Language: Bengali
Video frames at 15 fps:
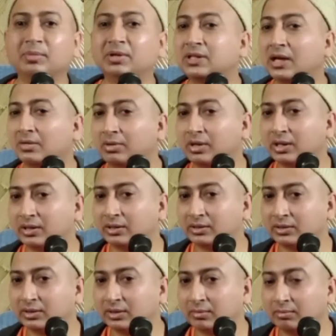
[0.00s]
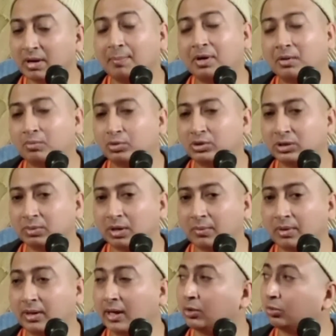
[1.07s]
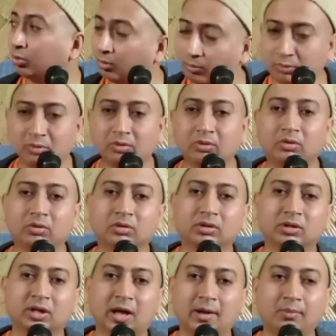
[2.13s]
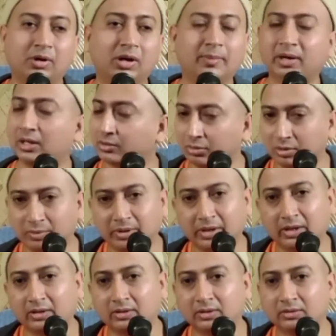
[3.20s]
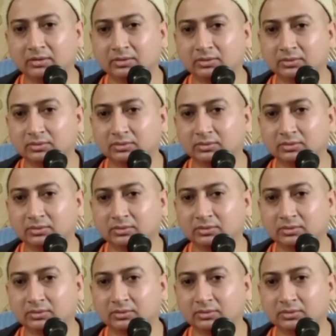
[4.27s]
হাজার বিচার ওঠে বা আপনারা বুঝতে পারবেন না তবুও আমি বললাম এটা চলবে না